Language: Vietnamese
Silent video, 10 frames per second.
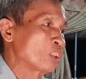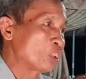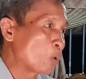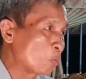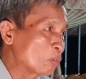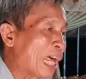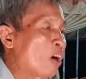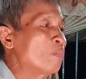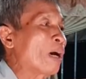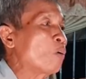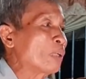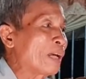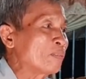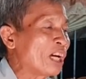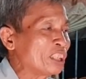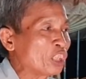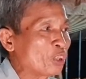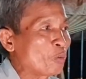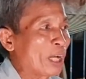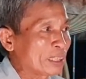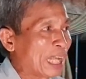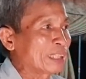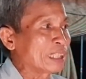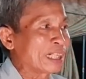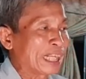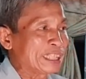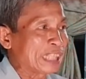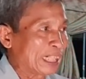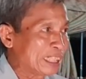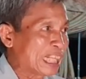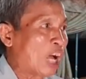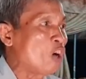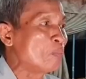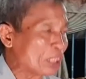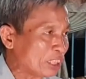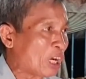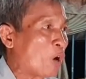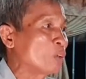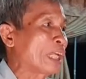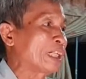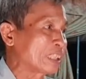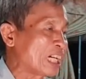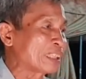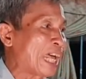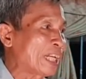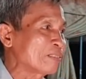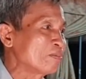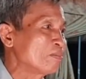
dùng đạo màu làm đời trượt quá thanh và lấy chánh giáo biến khổ thành cực lạc